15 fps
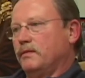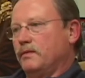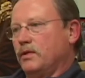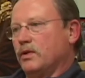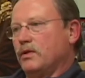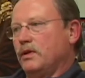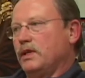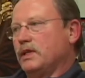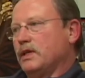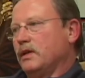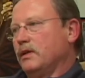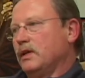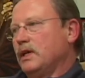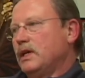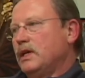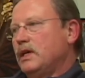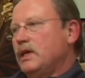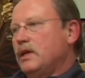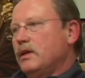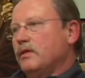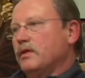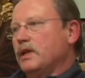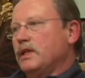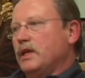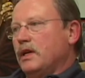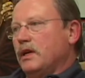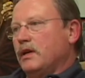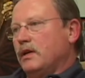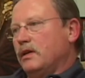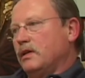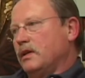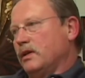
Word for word: w okolicach w Connecticut.